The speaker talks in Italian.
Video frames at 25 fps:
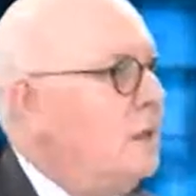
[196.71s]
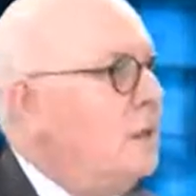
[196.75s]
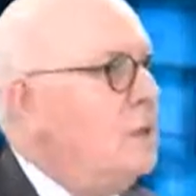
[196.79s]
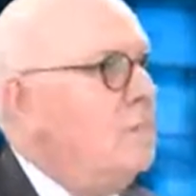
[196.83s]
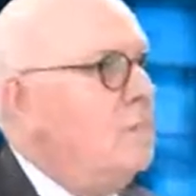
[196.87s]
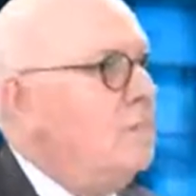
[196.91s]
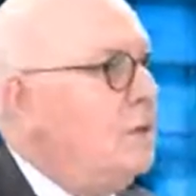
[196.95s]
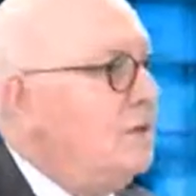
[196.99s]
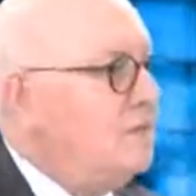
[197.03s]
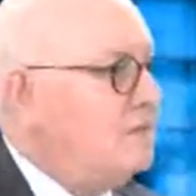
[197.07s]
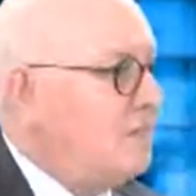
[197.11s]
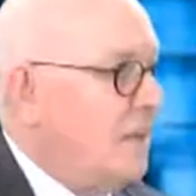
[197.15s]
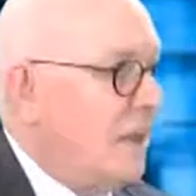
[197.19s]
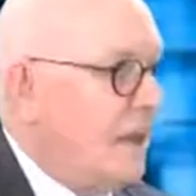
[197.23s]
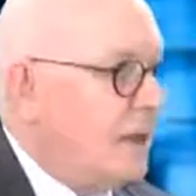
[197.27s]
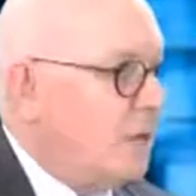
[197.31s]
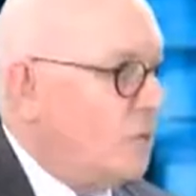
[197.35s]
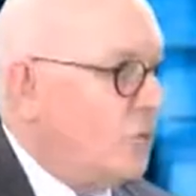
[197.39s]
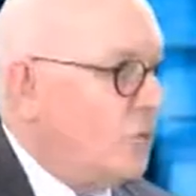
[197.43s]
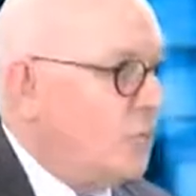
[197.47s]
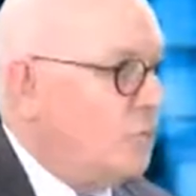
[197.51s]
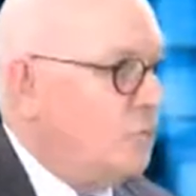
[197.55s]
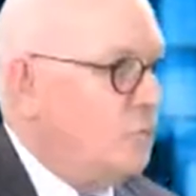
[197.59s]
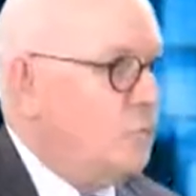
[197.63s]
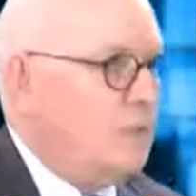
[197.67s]
ma
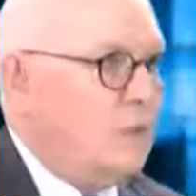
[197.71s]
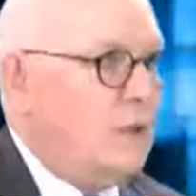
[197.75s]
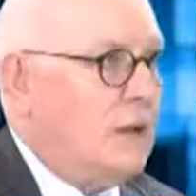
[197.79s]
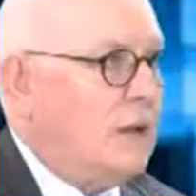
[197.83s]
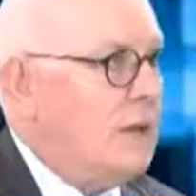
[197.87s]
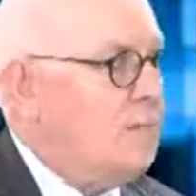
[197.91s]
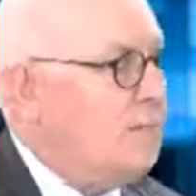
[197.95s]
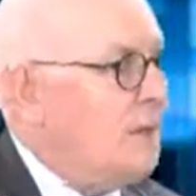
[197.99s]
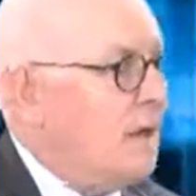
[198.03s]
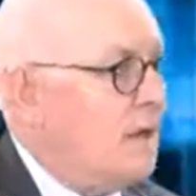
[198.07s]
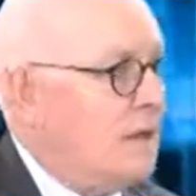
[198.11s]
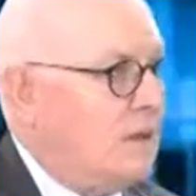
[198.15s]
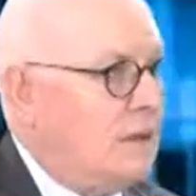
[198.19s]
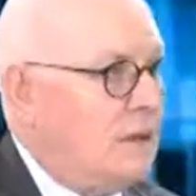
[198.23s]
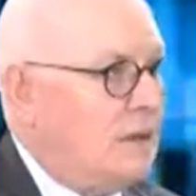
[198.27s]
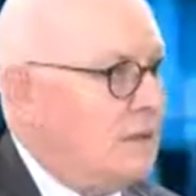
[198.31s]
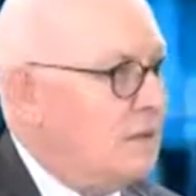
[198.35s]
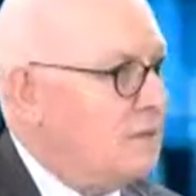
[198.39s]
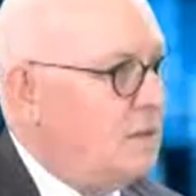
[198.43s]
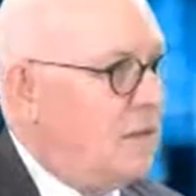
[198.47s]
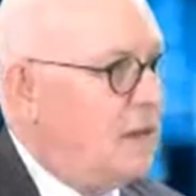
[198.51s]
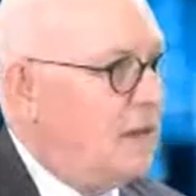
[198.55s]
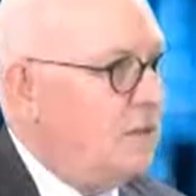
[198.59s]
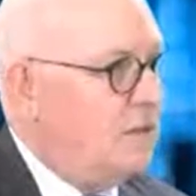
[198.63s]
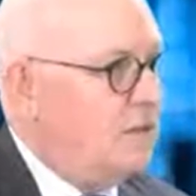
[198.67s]
stanno su delle macchine
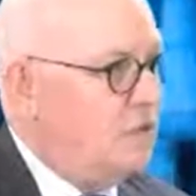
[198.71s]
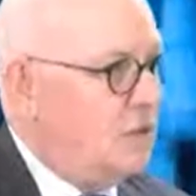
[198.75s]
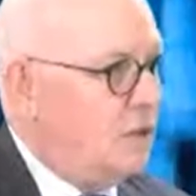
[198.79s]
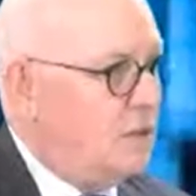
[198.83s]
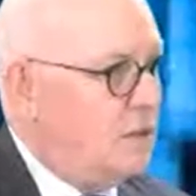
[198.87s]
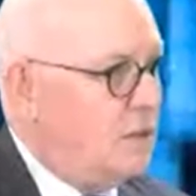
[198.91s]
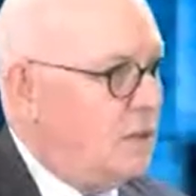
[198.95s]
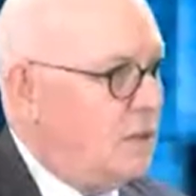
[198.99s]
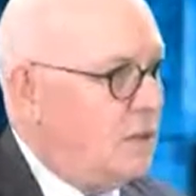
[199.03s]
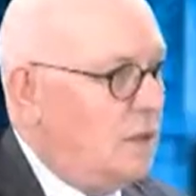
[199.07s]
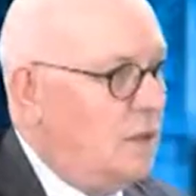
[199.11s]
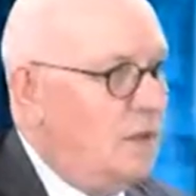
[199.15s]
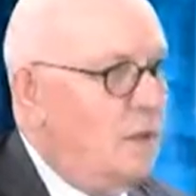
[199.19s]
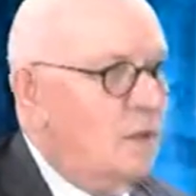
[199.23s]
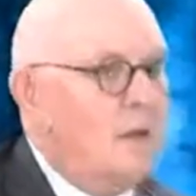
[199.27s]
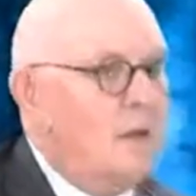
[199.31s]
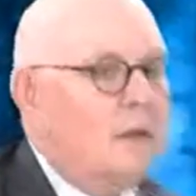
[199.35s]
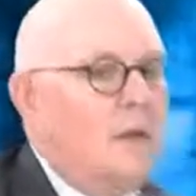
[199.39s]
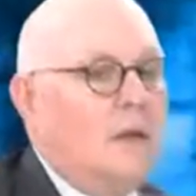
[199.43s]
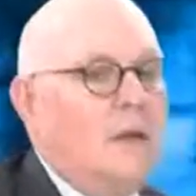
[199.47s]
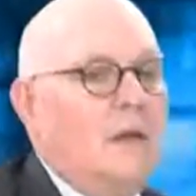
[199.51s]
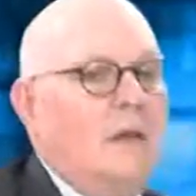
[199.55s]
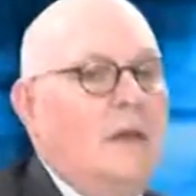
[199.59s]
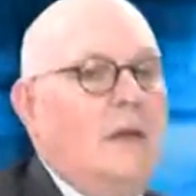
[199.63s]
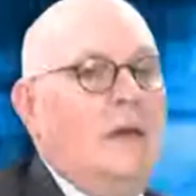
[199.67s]
intelligenti
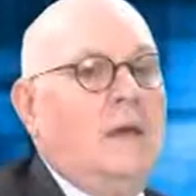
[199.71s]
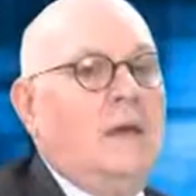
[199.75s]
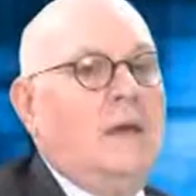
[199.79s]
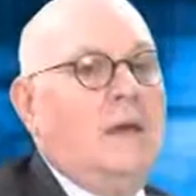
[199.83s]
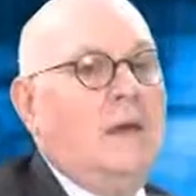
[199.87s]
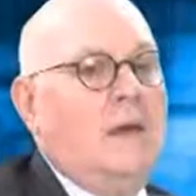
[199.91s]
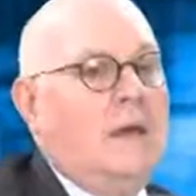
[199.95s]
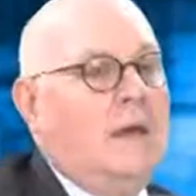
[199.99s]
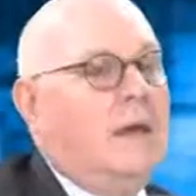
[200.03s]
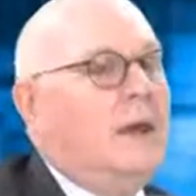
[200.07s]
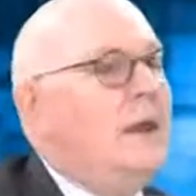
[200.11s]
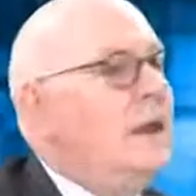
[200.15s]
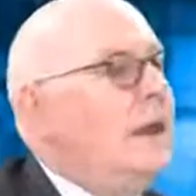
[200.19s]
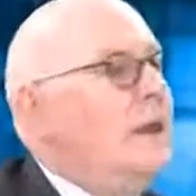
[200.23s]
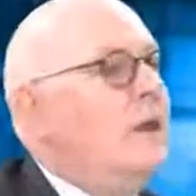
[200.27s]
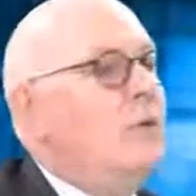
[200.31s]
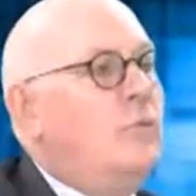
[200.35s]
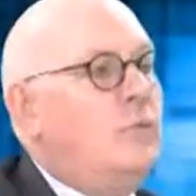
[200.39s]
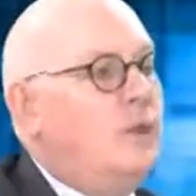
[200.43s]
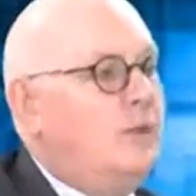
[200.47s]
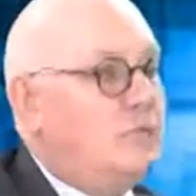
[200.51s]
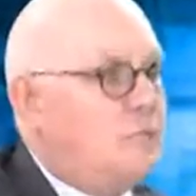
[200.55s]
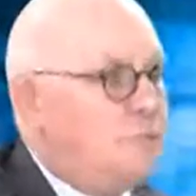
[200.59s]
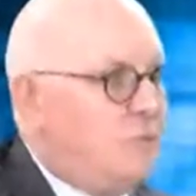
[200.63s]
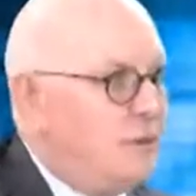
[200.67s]
è, è, è
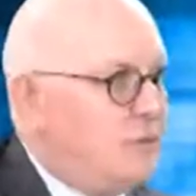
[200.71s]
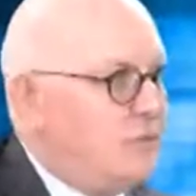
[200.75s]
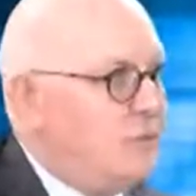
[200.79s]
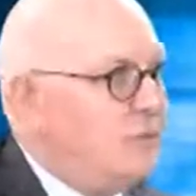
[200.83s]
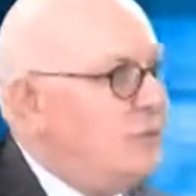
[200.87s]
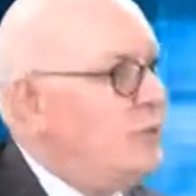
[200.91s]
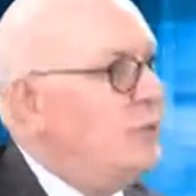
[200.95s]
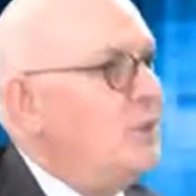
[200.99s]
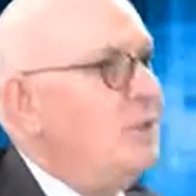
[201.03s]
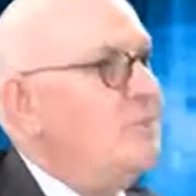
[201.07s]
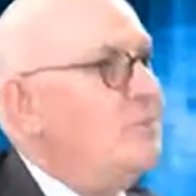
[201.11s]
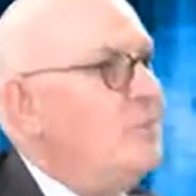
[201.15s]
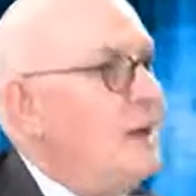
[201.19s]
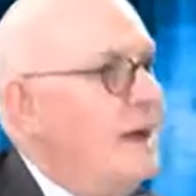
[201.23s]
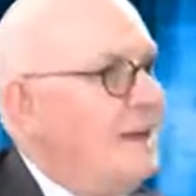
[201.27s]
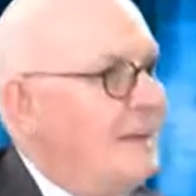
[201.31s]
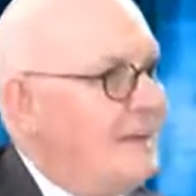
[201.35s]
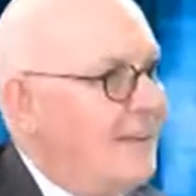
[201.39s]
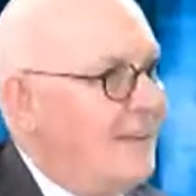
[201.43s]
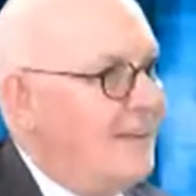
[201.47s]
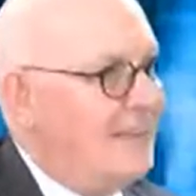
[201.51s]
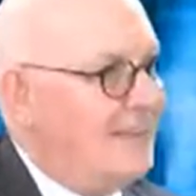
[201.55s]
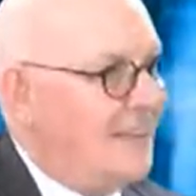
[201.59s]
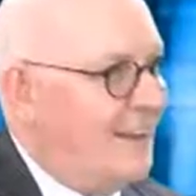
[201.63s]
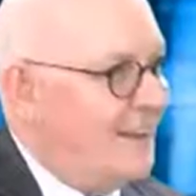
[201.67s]
un'espressione di banca
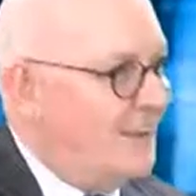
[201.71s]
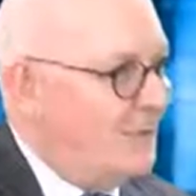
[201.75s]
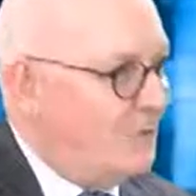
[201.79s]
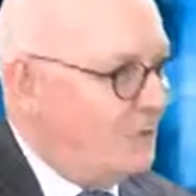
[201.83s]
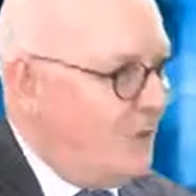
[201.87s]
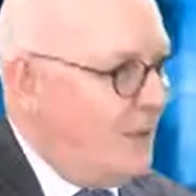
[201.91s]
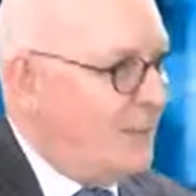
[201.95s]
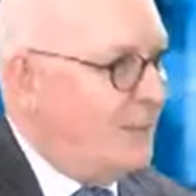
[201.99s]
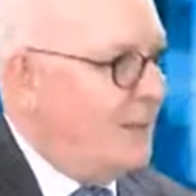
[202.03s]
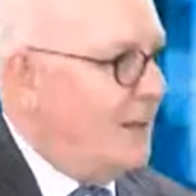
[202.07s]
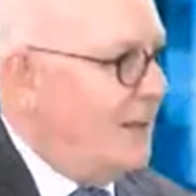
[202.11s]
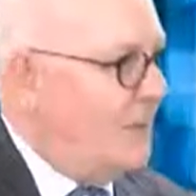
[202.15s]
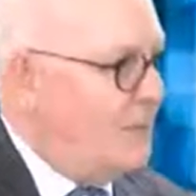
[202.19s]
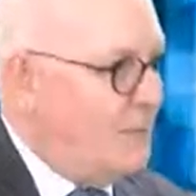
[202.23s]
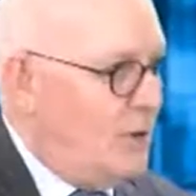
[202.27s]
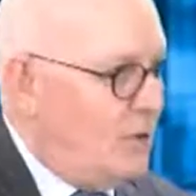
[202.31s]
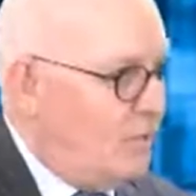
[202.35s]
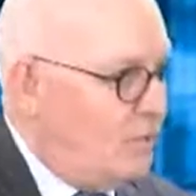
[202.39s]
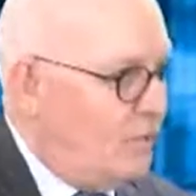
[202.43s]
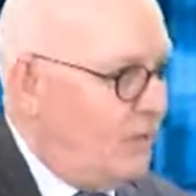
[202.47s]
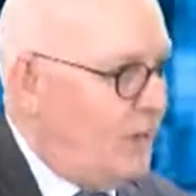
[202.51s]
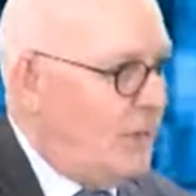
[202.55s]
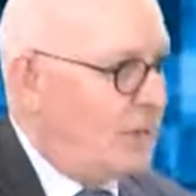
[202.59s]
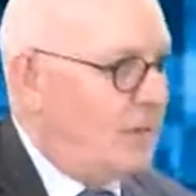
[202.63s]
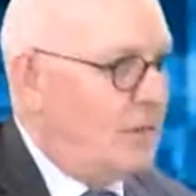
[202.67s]
intelligente, l'abbiamo
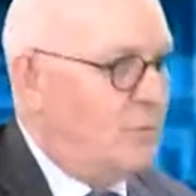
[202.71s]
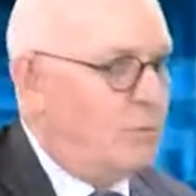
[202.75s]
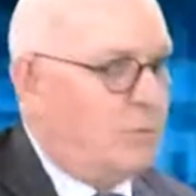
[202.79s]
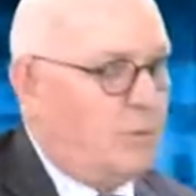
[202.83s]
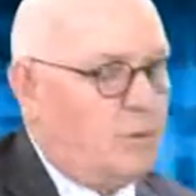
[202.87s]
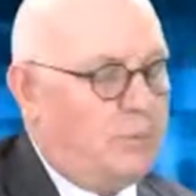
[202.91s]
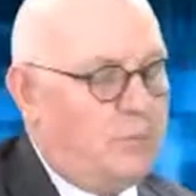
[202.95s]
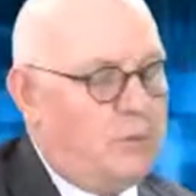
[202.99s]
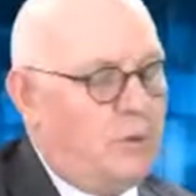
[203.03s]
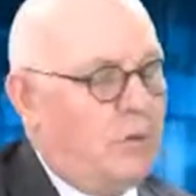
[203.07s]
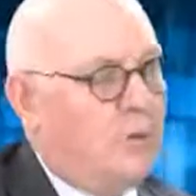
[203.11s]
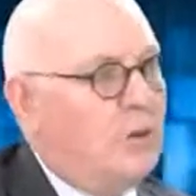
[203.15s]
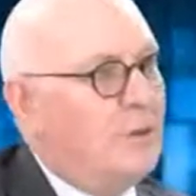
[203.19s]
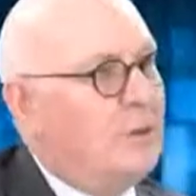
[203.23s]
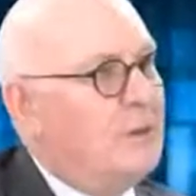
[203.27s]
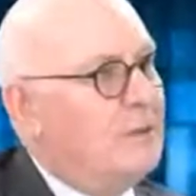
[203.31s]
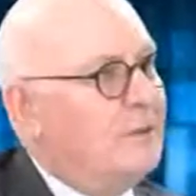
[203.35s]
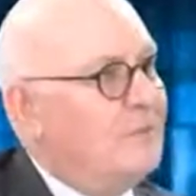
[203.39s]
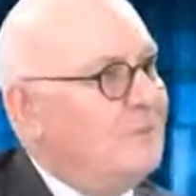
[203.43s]
fatta proprio. Quindi bella e